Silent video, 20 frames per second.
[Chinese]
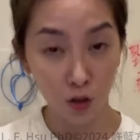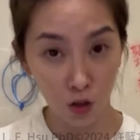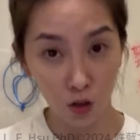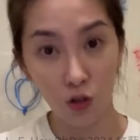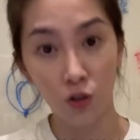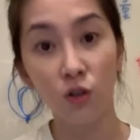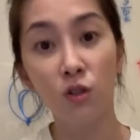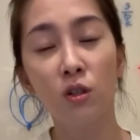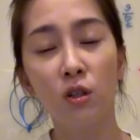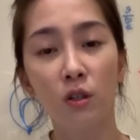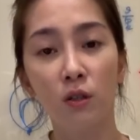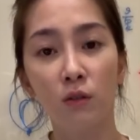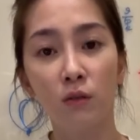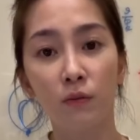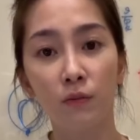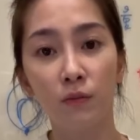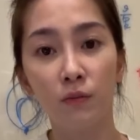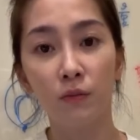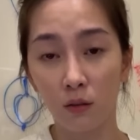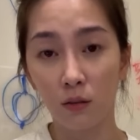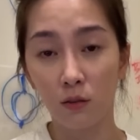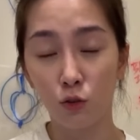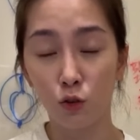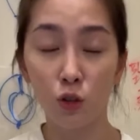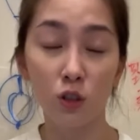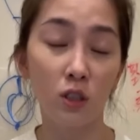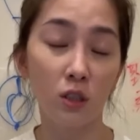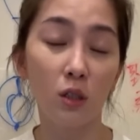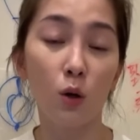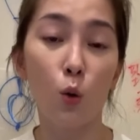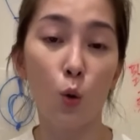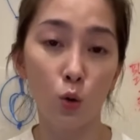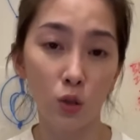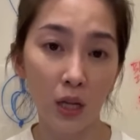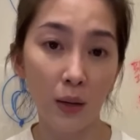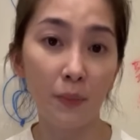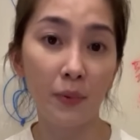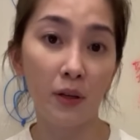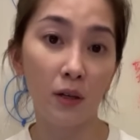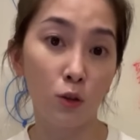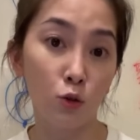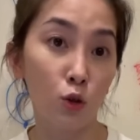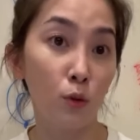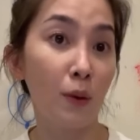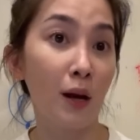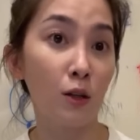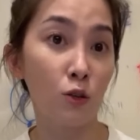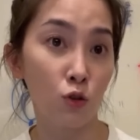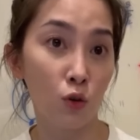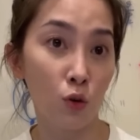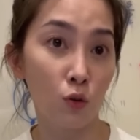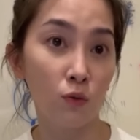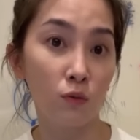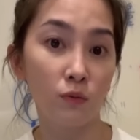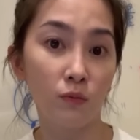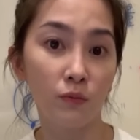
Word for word: 值，就只能活在别人的嘴巴中。